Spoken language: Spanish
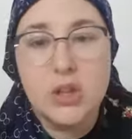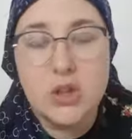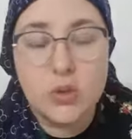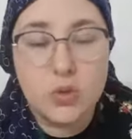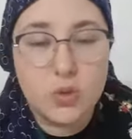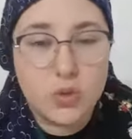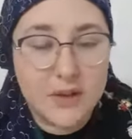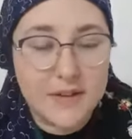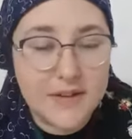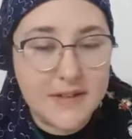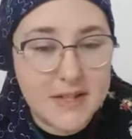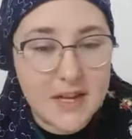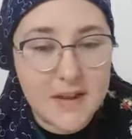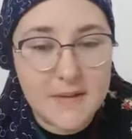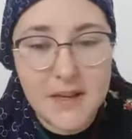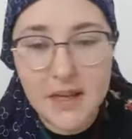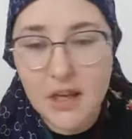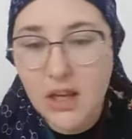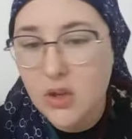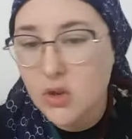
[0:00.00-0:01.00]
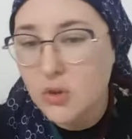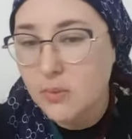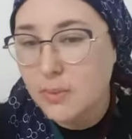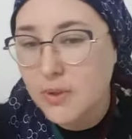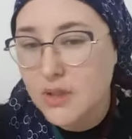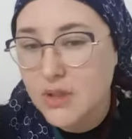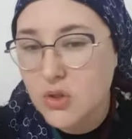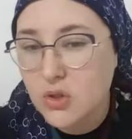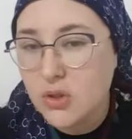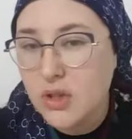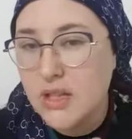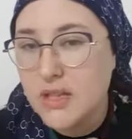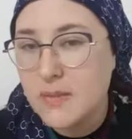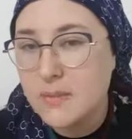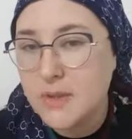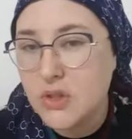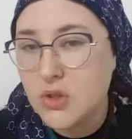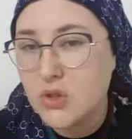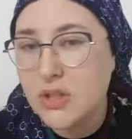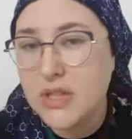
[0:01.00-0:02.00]
Ustedes saben que yo pienso que las
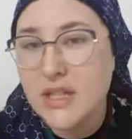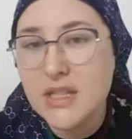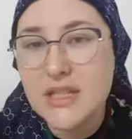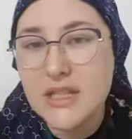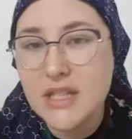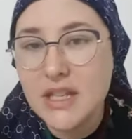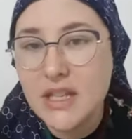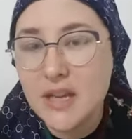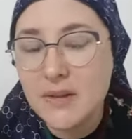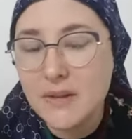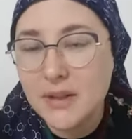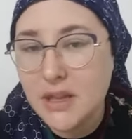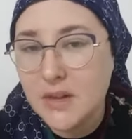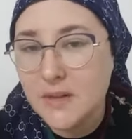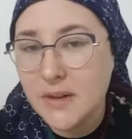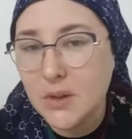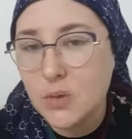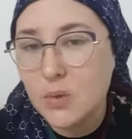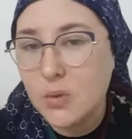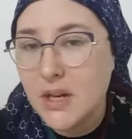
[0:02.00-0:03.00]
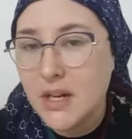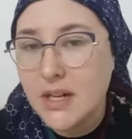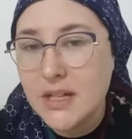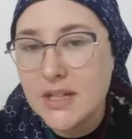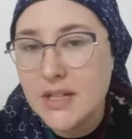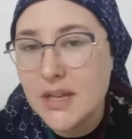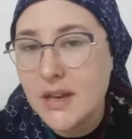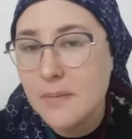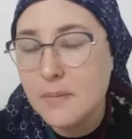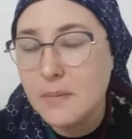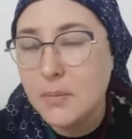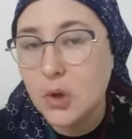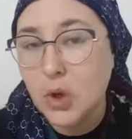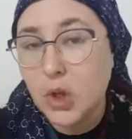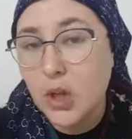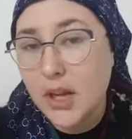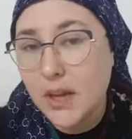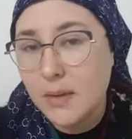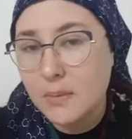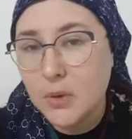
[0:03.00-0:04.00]
personas sí deben de vacunarse. ¿Por
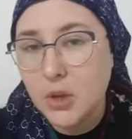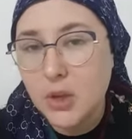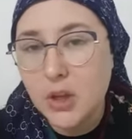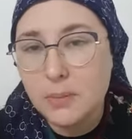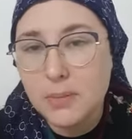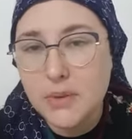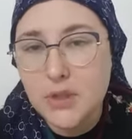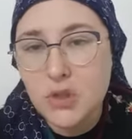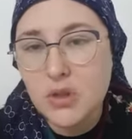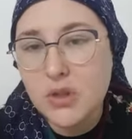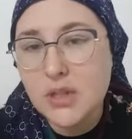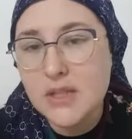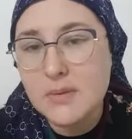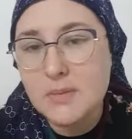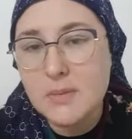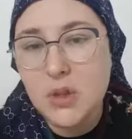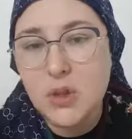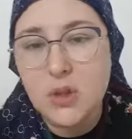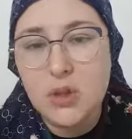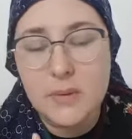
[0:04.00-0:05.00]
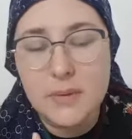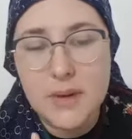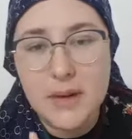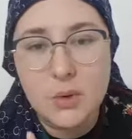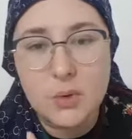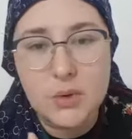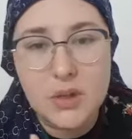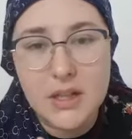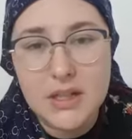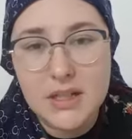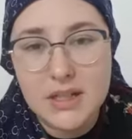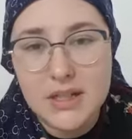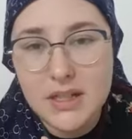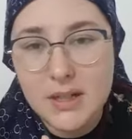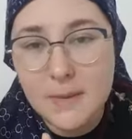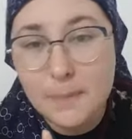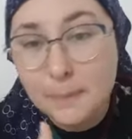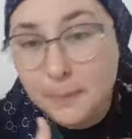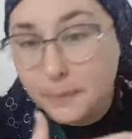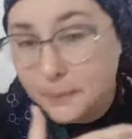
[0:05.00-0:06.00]
qué? Porque pienso que es mejor
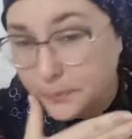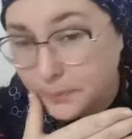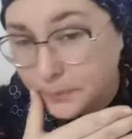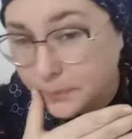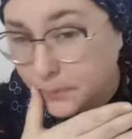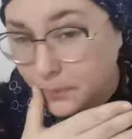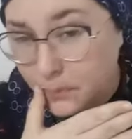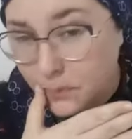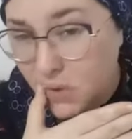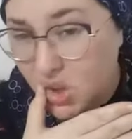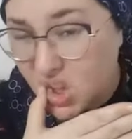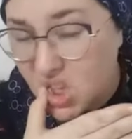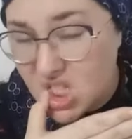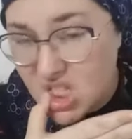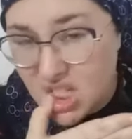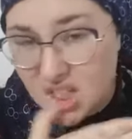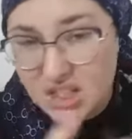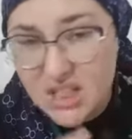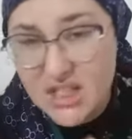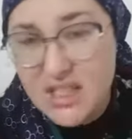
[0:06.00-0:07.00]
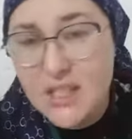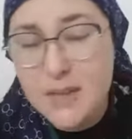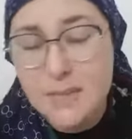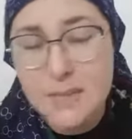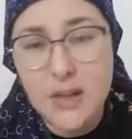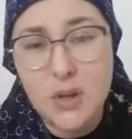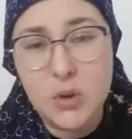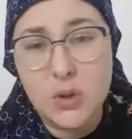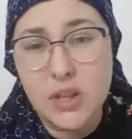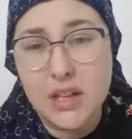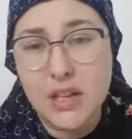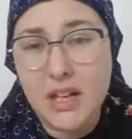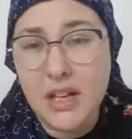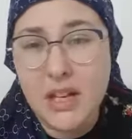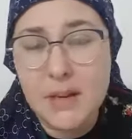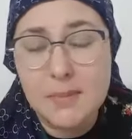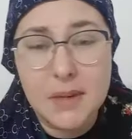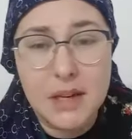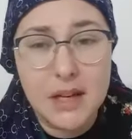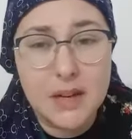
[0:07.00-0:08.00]
vacunarse y sentirse mal o que
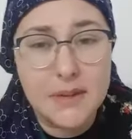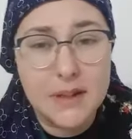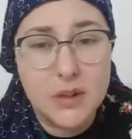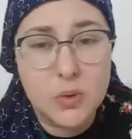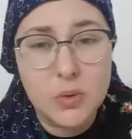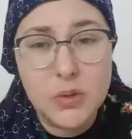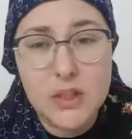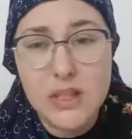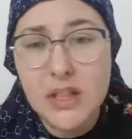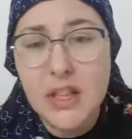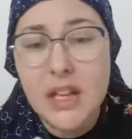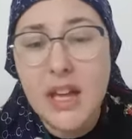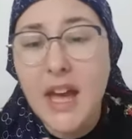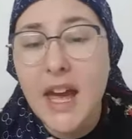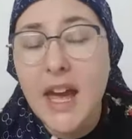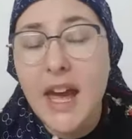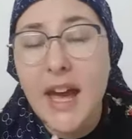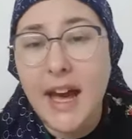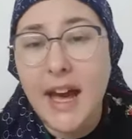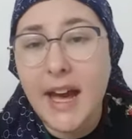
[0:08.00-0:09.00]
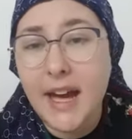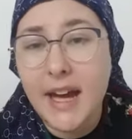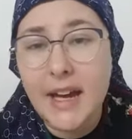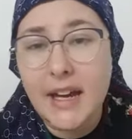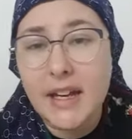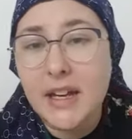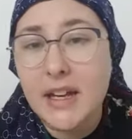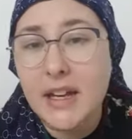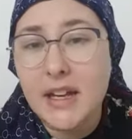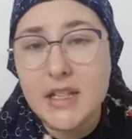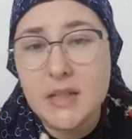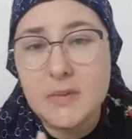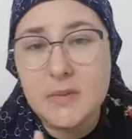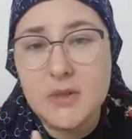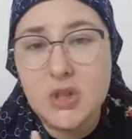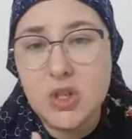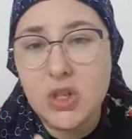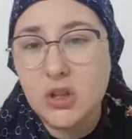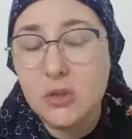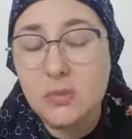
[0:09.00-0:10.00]
caiga mala vacuna a que Hazbe
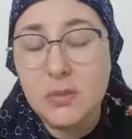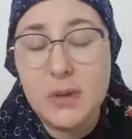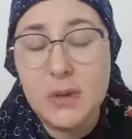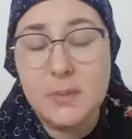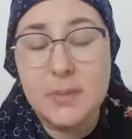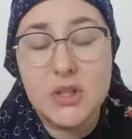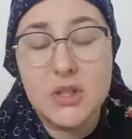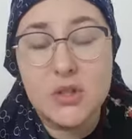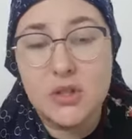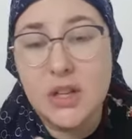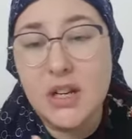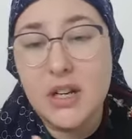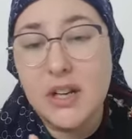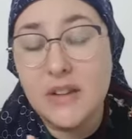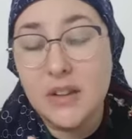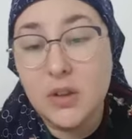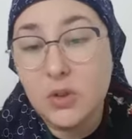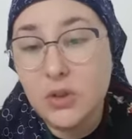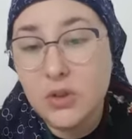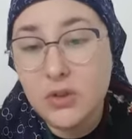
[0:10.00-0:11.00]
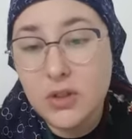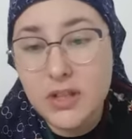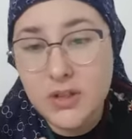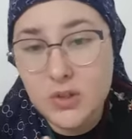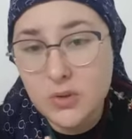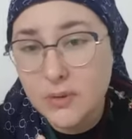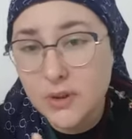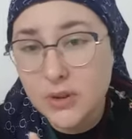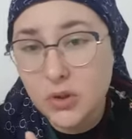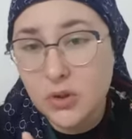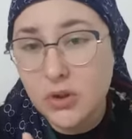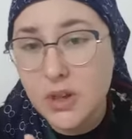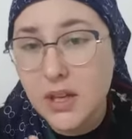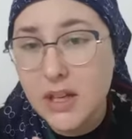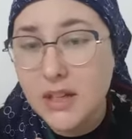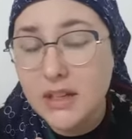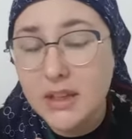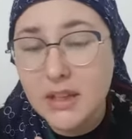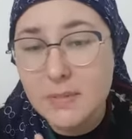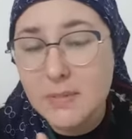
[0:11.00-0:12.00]
Shalom la persona le dé corona, sobre todo la
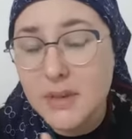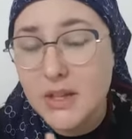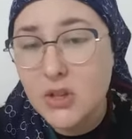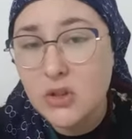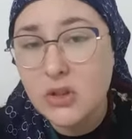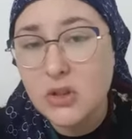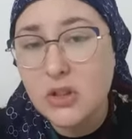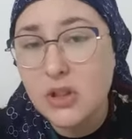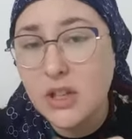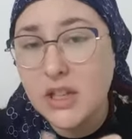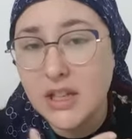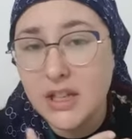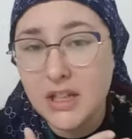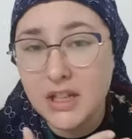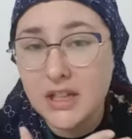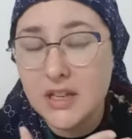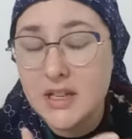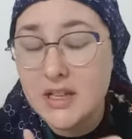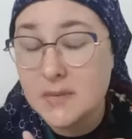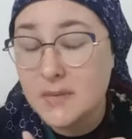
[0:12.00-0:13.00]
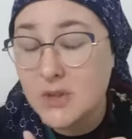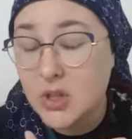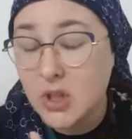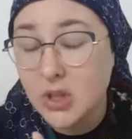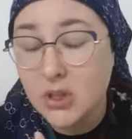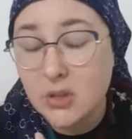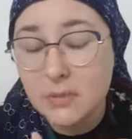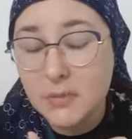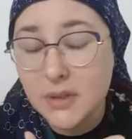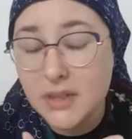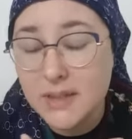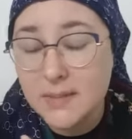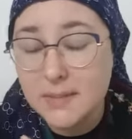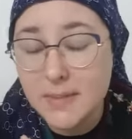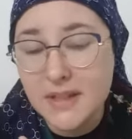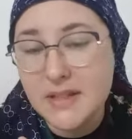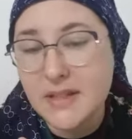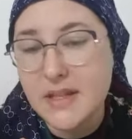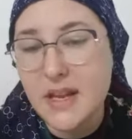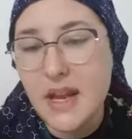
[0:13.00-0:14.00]
gente mayor, y que Hazbe Shalom les
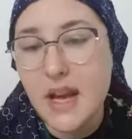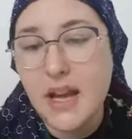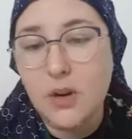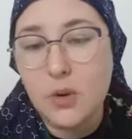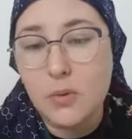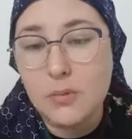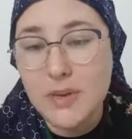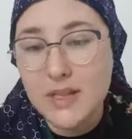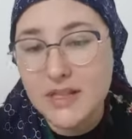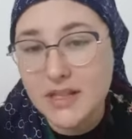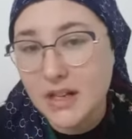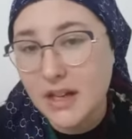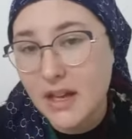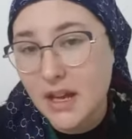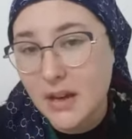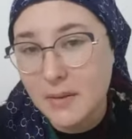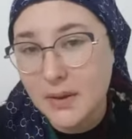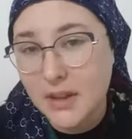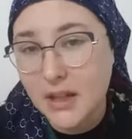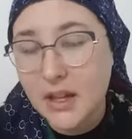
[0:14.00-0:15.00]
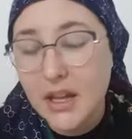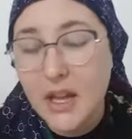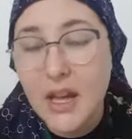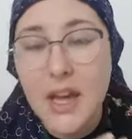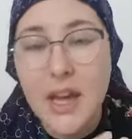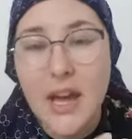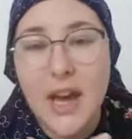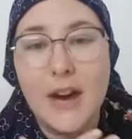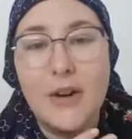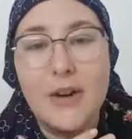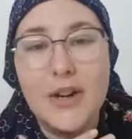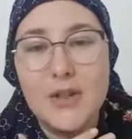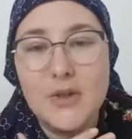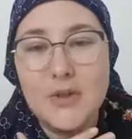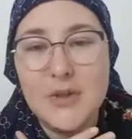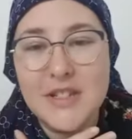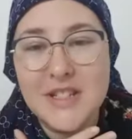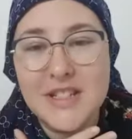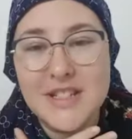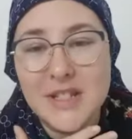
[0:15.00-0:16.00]
pase algo más grave. Ahora eso
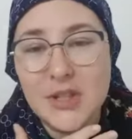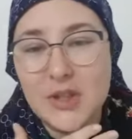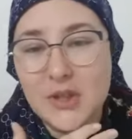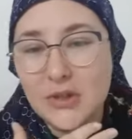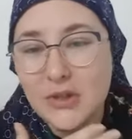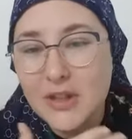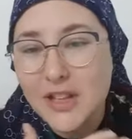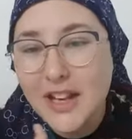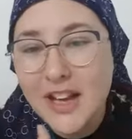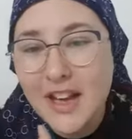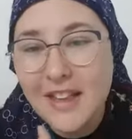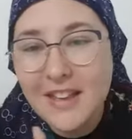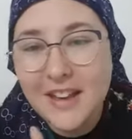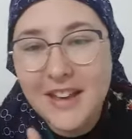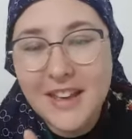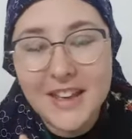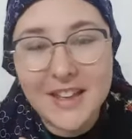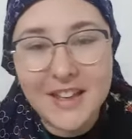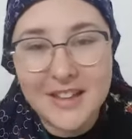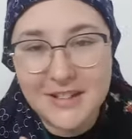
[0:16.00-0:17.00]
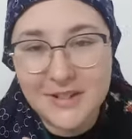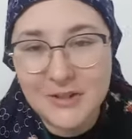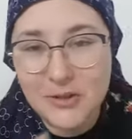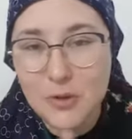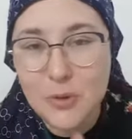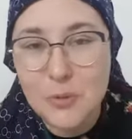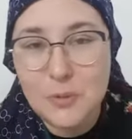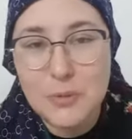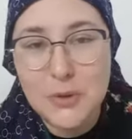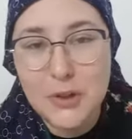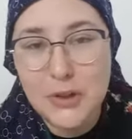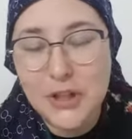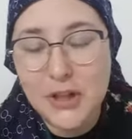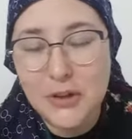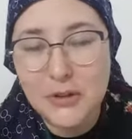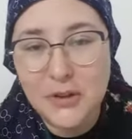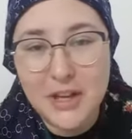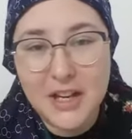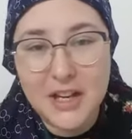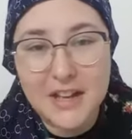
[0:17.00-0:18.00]
es decisión de cada quien, no importa
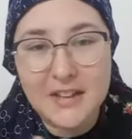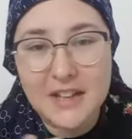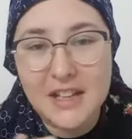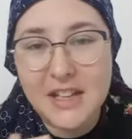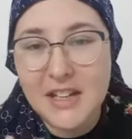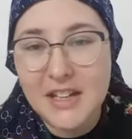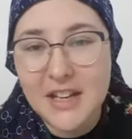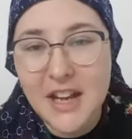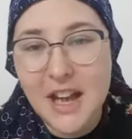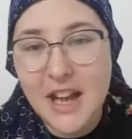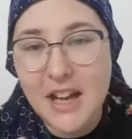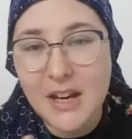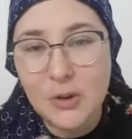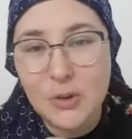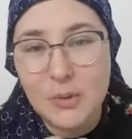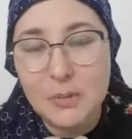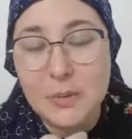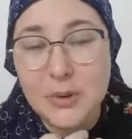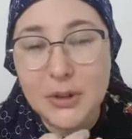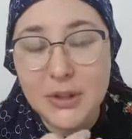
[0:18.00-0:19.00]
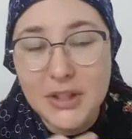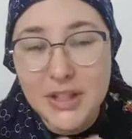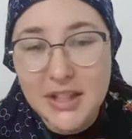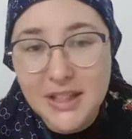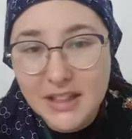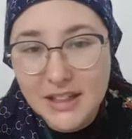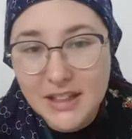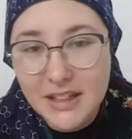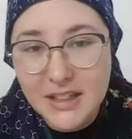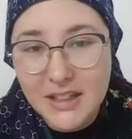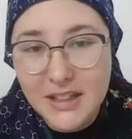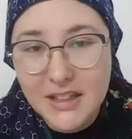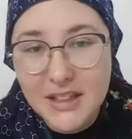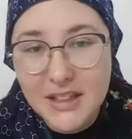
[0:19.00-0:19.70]
lo que cada quien haga, lo importante